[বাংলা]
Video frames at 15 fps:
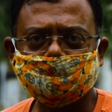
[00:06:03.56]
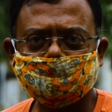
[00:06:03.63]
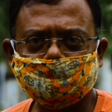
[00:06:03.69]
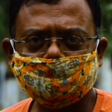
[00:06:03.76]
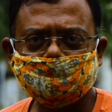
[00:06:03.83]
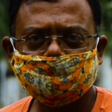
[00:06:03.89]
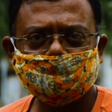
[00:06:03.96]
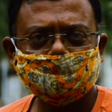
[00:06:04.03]
যেতে
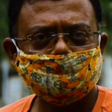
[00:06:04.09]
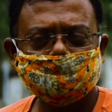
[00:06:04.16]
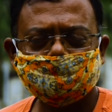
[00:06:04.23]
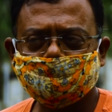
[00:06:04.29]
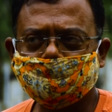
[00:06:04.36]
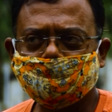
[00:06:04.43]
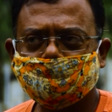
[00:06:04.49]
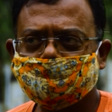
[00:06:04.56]

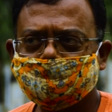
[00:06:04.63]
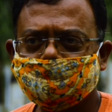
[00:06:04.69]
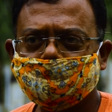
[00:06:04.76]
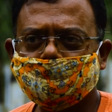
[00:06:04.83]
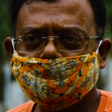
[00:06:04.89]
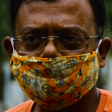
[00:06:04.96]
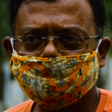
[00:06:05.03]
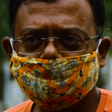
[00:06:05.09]
সেক্ষেত্রে
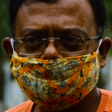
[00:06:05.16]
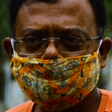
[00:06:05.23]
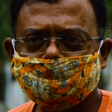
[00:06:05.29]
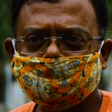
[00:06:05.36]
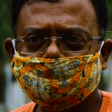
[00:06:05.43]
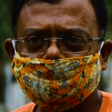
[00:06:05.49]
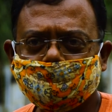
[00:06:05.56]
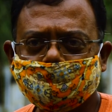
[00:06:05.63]
আমাদের
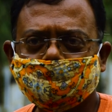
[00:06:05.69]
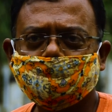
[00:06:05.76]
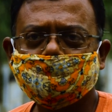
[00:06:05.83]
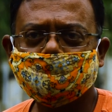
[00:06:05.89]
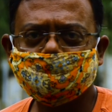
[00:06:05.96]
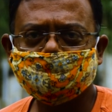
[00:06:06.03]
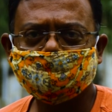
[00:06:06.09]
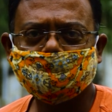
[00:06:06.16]
যে
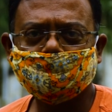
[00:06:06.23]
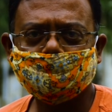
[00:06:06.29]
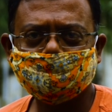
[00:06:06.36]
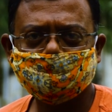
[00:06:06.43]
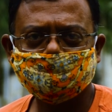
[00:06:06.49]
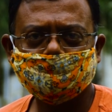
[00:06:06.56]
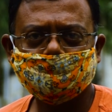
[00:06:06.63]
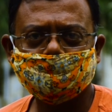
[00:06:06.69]
ডেকোরেটিভ
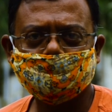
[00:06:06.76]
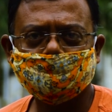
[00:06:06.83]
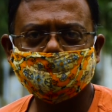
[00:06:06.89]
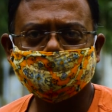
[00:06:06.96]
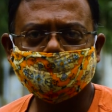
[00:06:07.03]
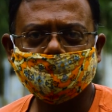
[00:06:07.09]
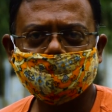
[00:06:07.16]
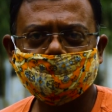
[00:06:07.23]
কাজ বা
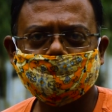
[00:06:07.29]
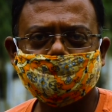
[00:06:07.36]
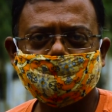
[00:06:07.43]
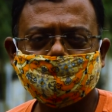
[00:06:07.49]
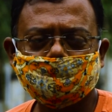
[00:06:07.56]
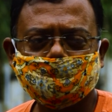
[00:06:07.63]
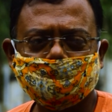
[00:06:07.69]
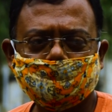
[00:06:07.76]
প্যান্ডেলের
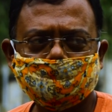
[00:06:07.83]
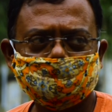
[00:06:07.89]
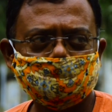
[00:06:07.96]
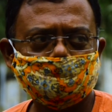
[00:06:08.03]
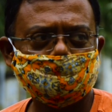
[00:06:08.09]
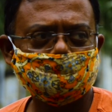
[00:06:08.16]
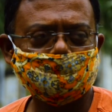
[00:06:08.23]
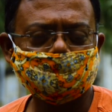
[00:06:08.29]
যে
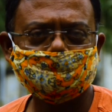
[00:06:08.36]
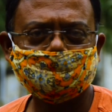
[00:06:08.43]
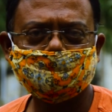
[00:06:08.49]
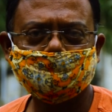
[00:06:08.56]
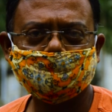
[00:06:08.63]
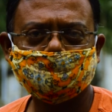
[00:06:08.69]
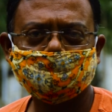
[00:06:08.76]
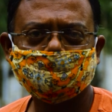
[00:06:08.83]
কাজগুলো তাতে
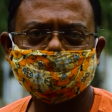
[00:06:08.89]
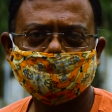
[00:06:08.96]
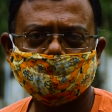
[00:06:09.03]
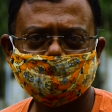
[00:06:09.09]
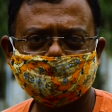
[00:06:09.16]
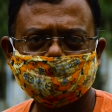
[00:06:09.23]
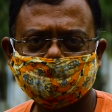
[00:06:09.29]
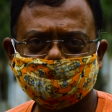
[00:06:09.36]
যে
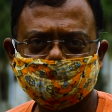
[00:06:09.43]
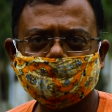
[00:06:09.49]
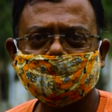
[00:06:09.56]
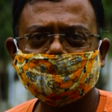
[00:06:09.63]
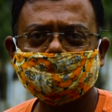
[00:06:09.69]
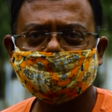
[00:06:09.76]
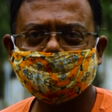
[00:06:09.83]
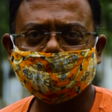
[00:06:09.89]
কস্ট
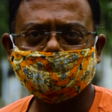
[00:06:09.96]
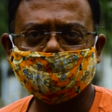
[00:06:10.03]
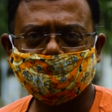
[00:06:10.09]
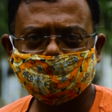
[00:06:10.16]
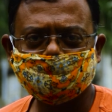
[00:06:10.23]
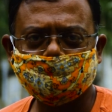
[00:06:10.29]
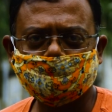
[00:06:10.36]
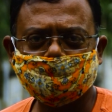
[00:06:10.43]
যে
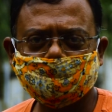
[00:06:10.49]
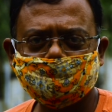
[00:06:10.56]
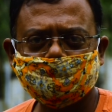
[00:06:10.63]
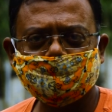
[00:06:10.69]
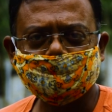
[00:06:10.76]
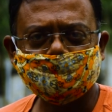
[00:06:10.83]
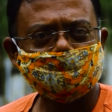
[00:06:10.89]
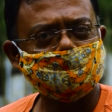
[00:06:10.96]
খরচাটা
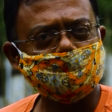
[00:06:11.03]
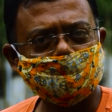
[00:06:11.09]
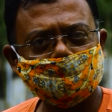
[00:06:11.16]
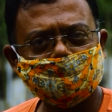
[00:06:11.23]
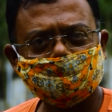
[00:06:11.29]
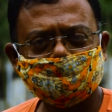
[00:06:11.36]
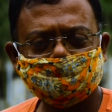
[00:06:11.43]
সেটা